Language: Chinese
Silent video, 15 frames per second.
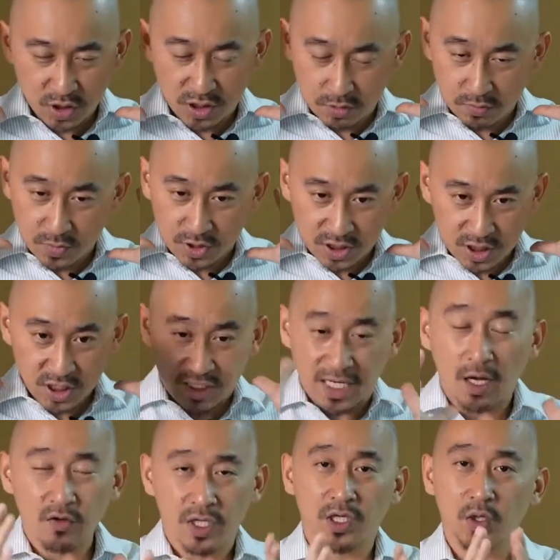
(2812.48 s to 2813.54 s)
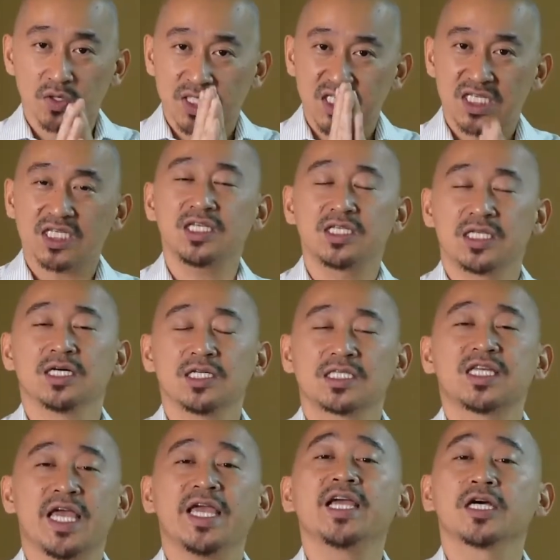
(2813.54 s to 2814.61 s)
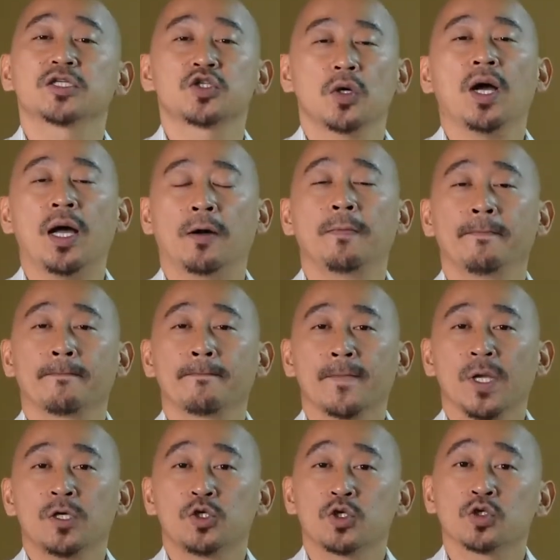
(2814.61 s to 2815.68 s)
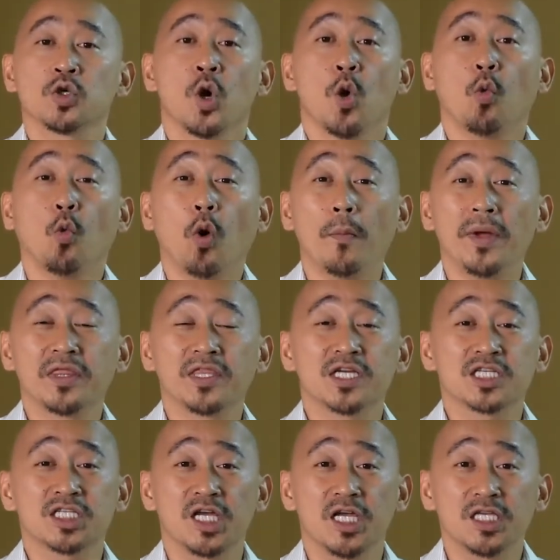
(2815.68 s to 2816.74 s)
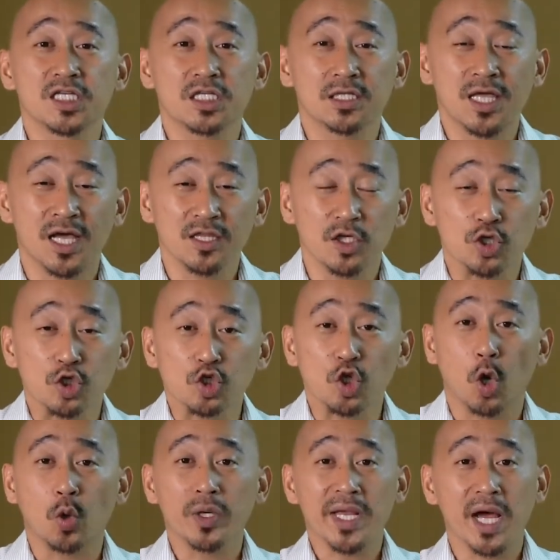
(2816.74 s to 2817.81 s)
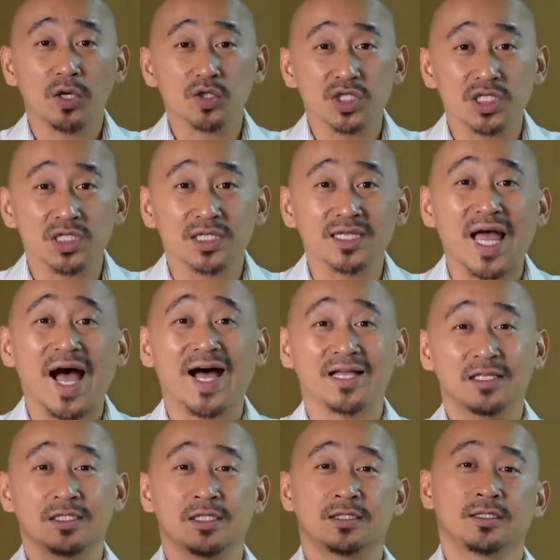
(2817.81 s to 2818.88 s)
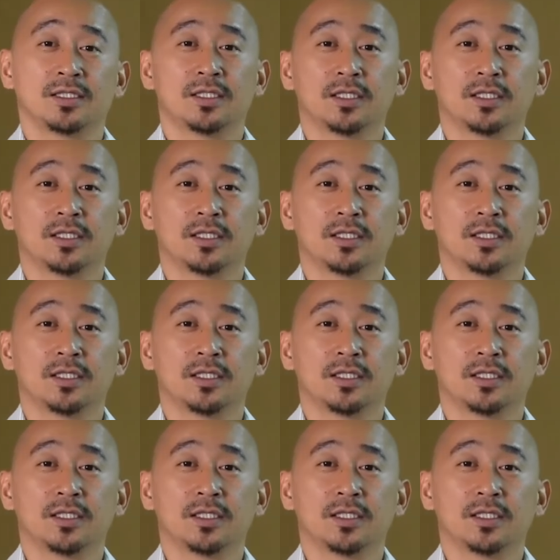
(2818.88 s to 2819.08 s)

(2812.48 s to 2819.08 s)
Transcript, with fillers: 只只要能够记得这一个就好，就是我们的神他的荣耀是大的，